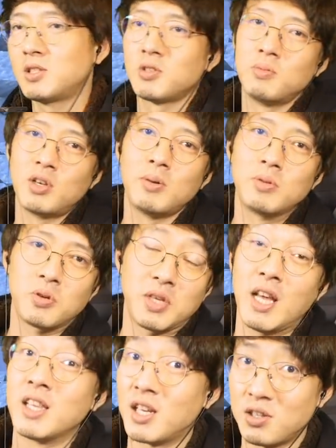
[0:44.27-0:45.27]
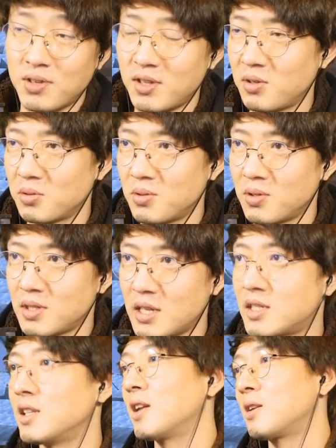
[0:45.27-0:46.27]
ちょっと村人を鍛えたりとかっていうことを
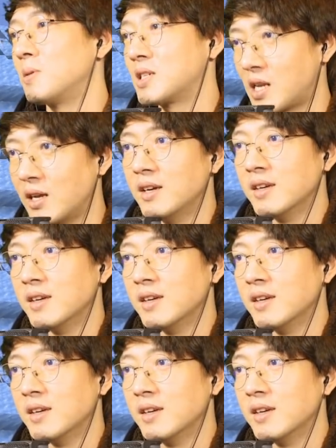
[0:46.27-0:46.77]
させていただきまし